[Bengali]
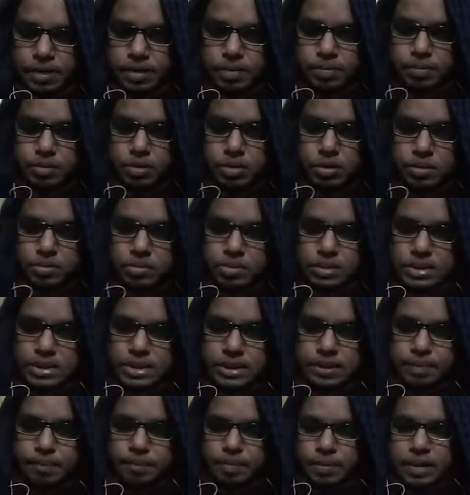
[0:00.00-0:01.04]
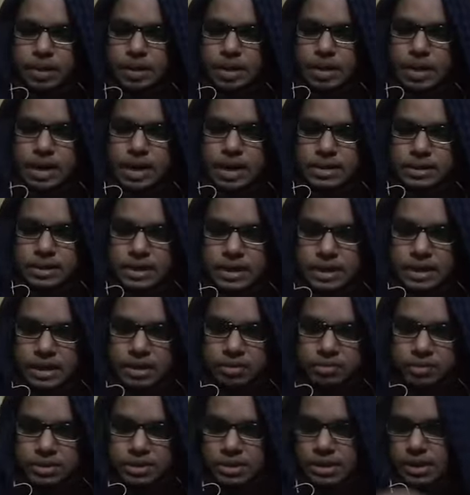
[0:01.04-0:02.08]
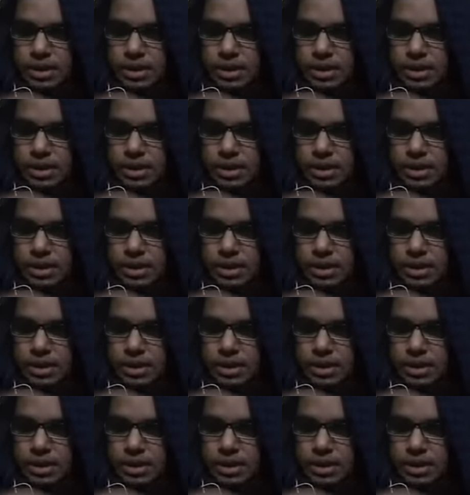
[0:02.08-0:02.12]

মতামত কি আচ্ছা এখানে ফার্স্টে